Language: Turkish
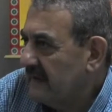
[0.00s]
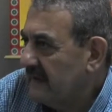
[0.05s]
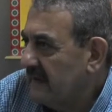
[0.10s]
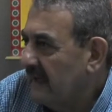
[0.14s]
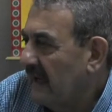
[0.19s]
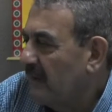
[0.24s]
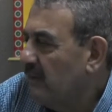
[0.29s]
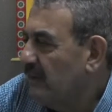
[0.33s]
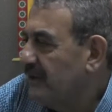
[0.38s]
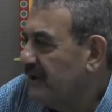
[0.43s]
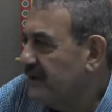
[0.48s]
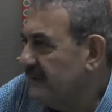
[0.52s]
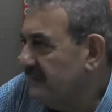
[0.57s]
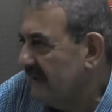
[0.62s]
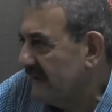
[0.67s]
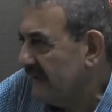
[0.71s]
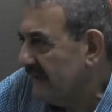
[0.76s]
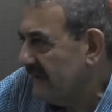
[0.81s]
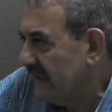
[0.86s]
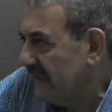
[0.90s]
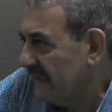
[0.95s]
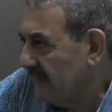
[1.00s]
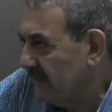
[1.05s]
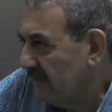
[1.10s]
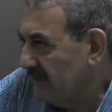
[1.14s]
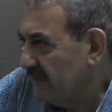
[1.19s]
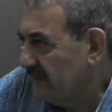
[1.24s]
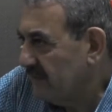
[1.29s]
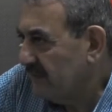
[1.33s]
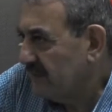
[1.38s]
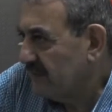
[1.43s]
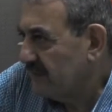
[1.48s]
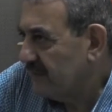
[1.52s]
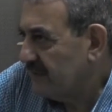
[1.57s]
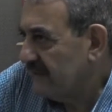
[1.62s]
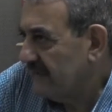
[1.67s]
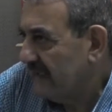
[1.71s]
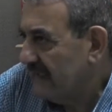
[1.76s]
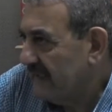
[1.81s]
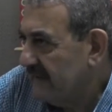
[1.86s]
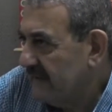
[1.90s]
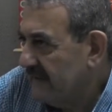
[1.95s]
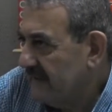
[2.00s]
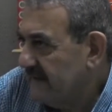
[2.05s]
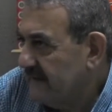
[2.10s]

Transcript: kamu hizmeti de yapabiliyoruz yani.